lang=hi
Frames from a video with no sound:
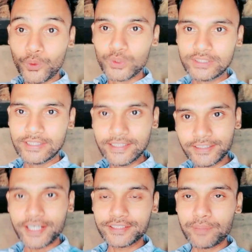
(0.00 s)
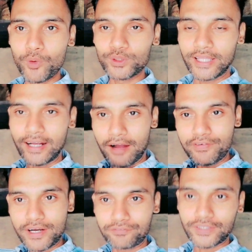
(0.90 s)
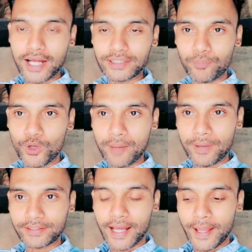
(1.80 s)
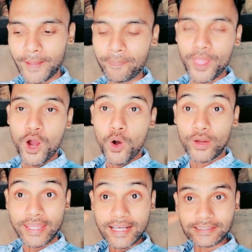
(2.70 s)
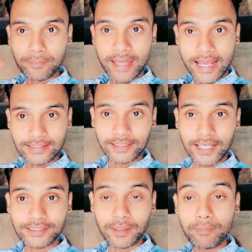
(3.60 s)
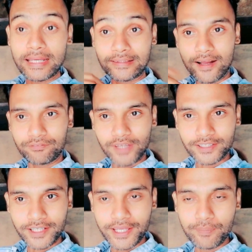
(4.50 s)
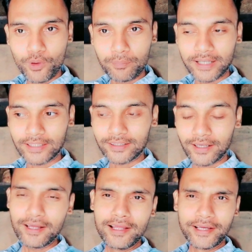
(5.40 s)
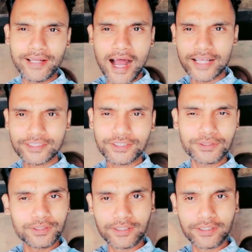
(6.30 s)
कुछ इस तरह से बोलते हैं काफ़ी रफ्तार से बोलना पड़ता है और एक समय ऐसा था जब मैं इतना रफ्तार से नहीं बोल पाता था लेकिन आज